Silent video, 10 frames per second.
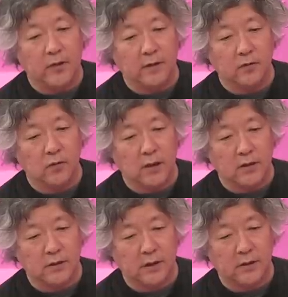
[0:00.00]
は合
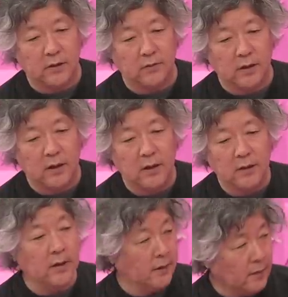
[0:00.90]
格しちゃってるんで
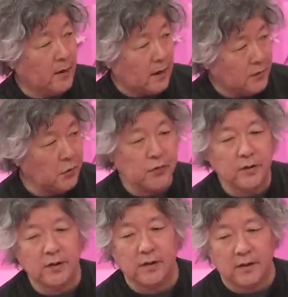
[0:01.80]
ただね今感情って
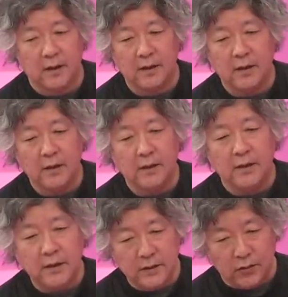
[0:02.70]
言ったじゃないですか
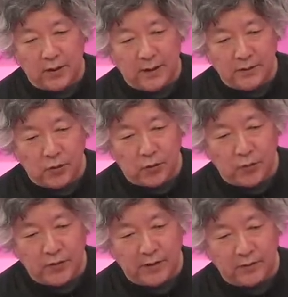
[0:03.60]
意識とか感情と
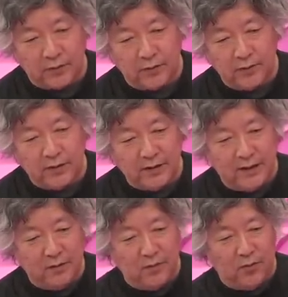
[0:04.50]
おそらく人
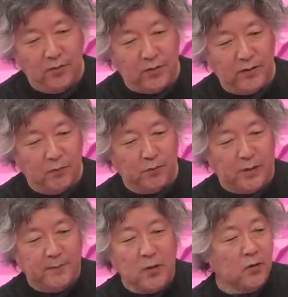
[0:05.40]
間の本当に
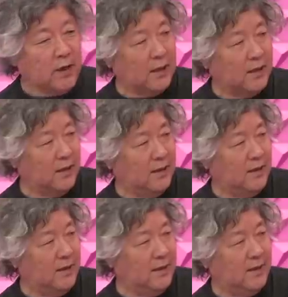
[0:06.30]
微妙な
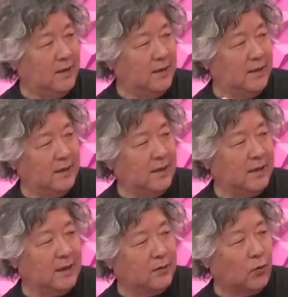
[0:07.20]
な
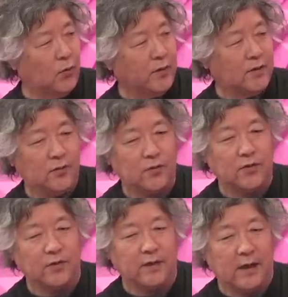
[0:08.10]
んかところに属
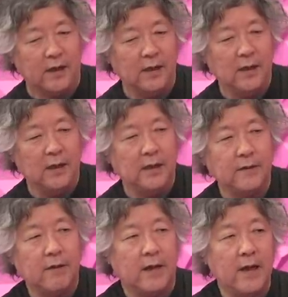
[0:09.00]
するんでだ
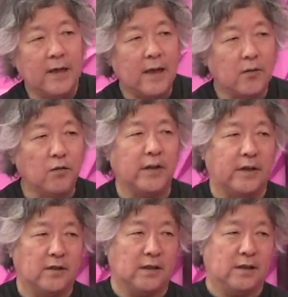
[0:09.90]
いわゆる AI 効果っ
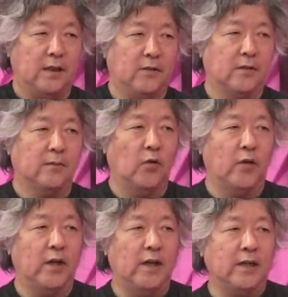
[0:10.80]
てあるじゃないですかあのも
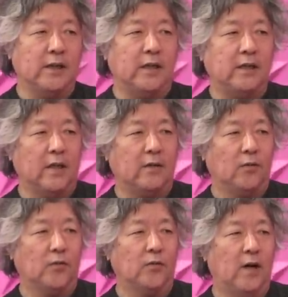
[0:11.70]
う AI ができたって
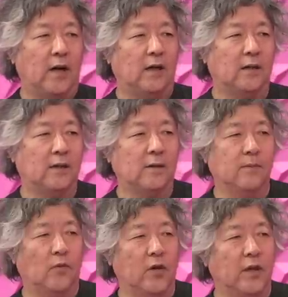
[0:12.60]
ことは
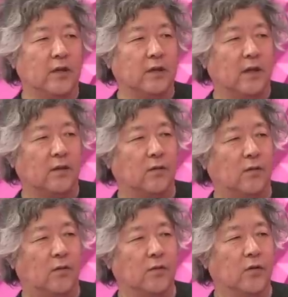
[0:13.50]
もはや人間
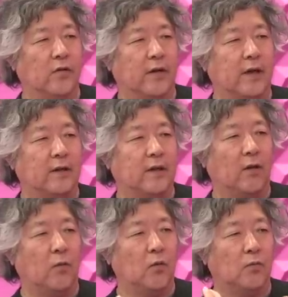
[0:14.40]
の本領ではないって
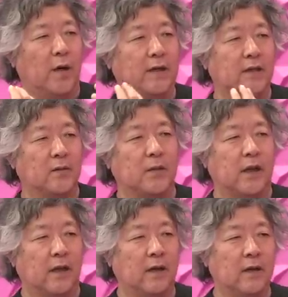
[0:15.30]
思うバイアスみ
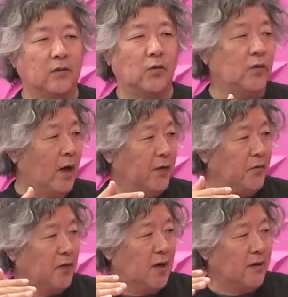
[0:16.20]
たいなどんどん
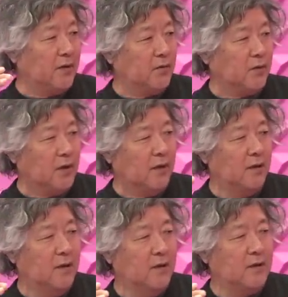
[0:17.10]
ハードルが上がっていくっていうか
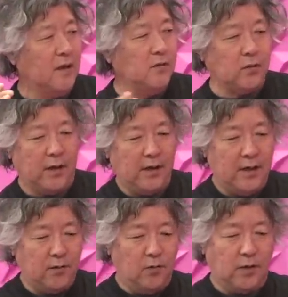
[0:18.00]
逆に言うとか
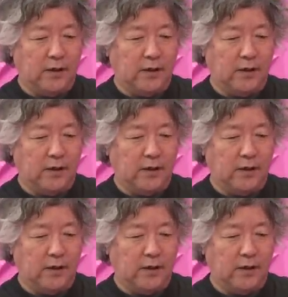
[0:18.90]
AI 効果